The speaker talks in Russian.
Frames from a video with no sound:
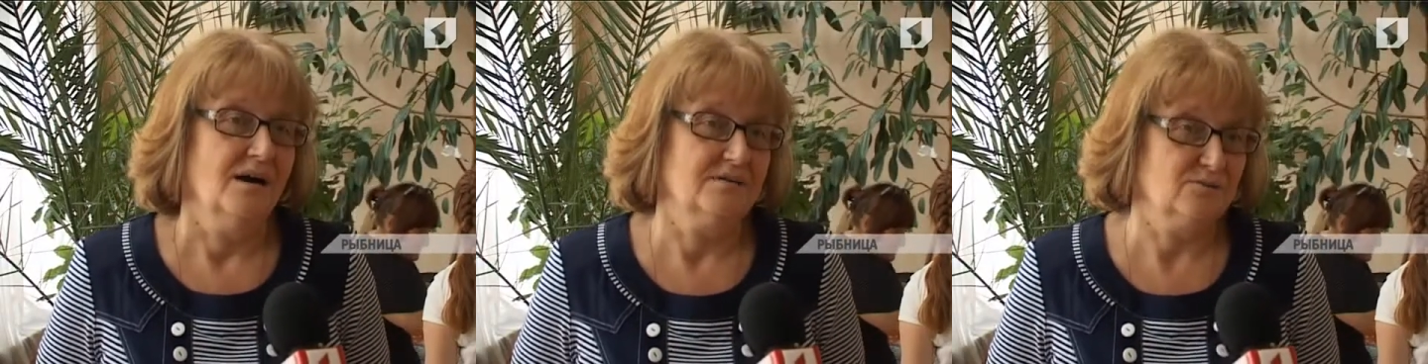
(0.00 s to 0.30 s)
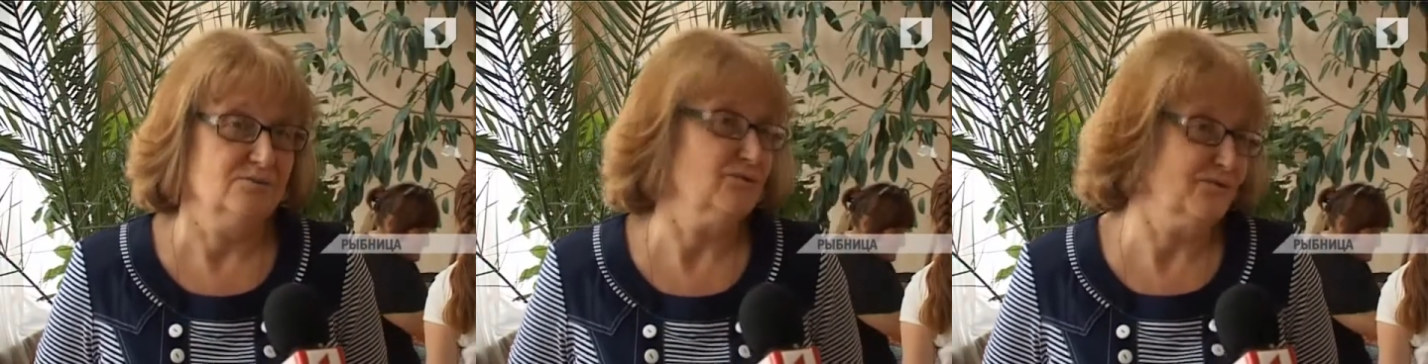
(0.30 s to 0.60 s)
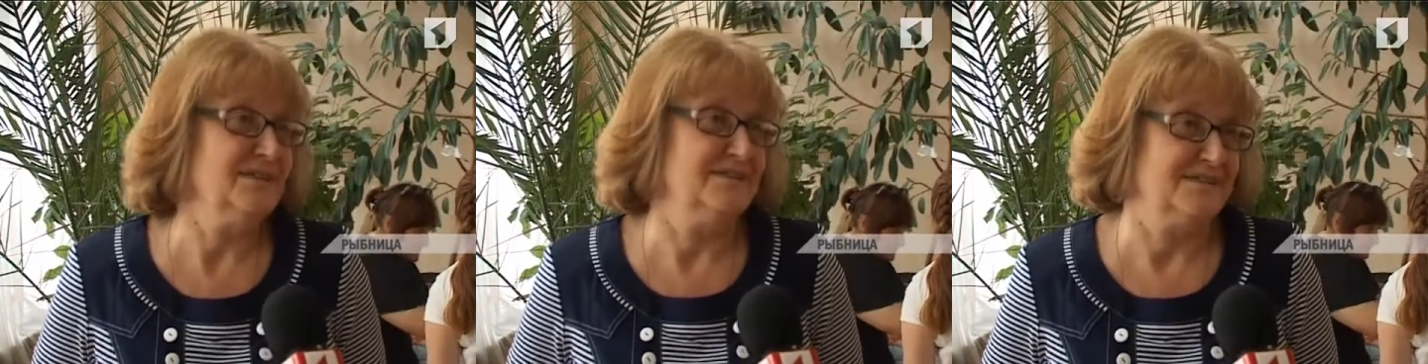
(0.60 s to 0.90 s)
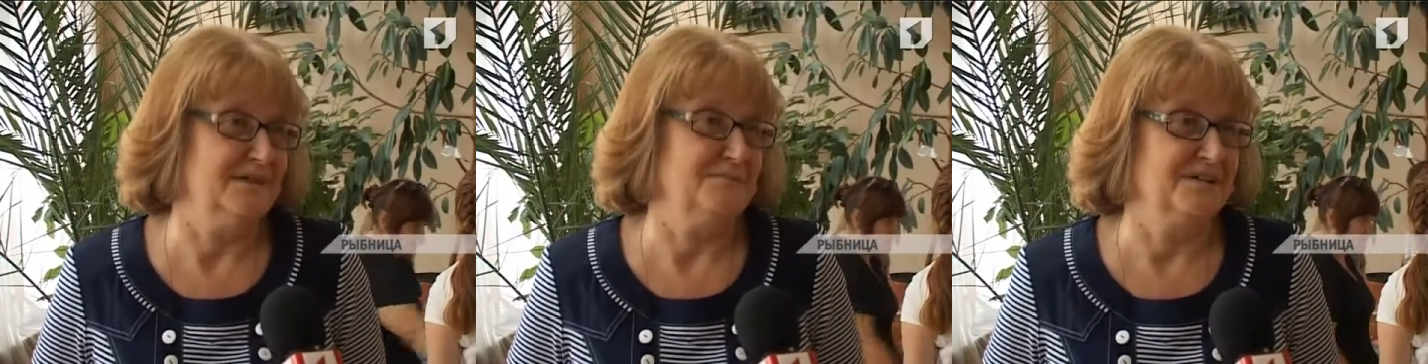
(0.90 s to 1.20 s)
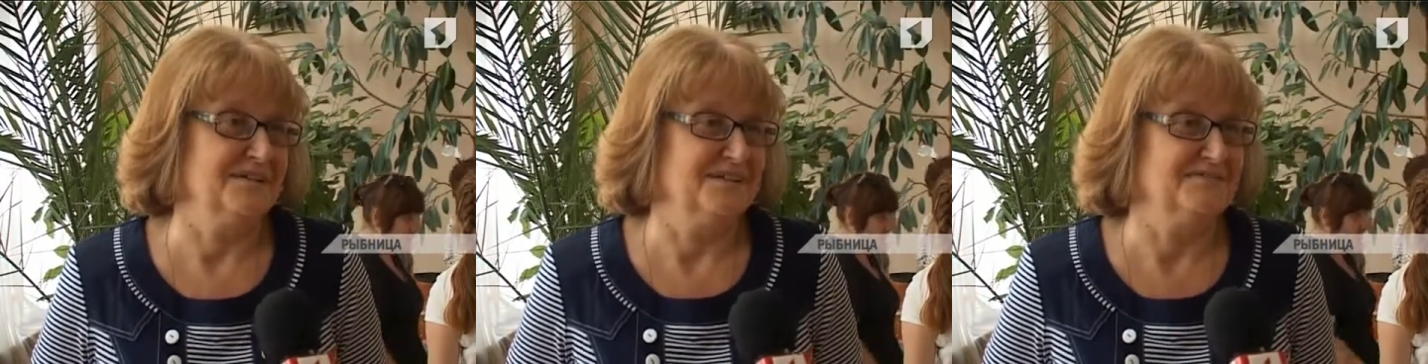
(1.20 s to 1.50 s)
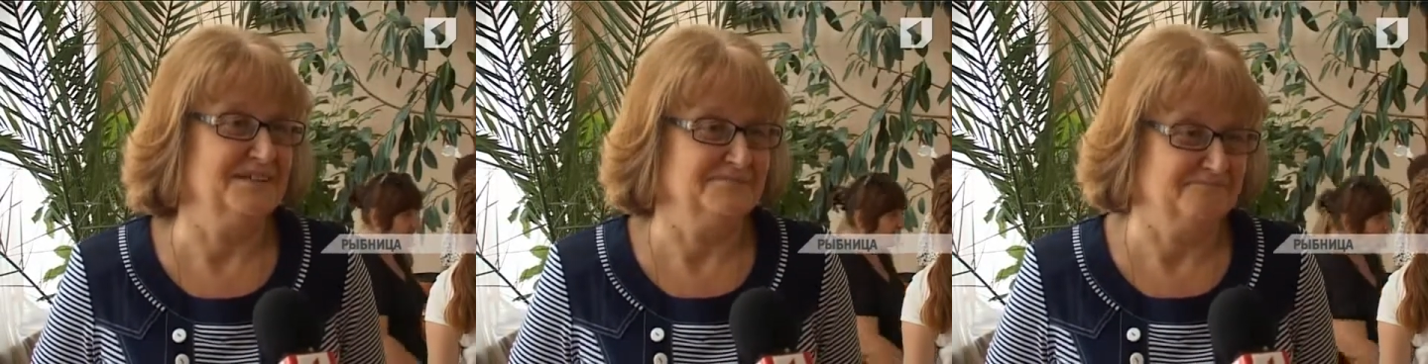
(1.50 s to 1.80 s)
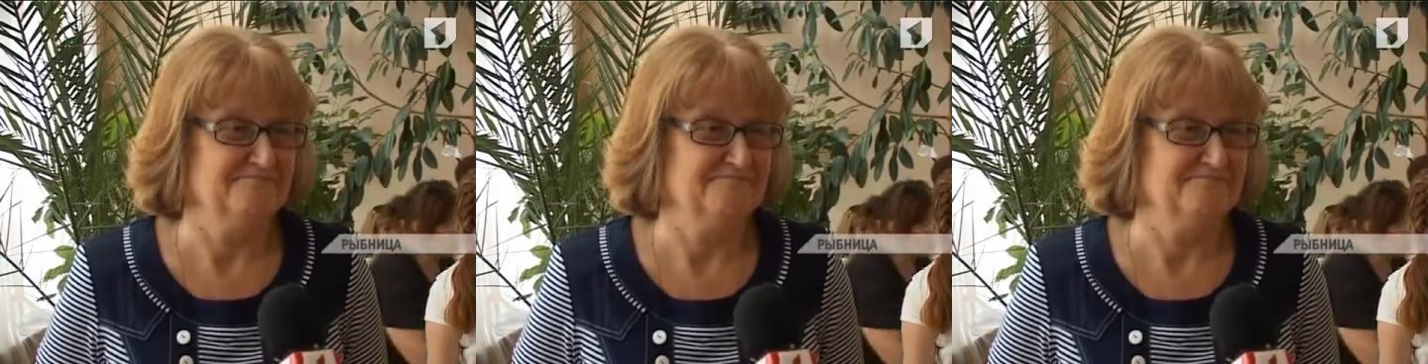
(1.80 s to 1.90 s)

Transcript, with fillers: Но, но вот это самое главное.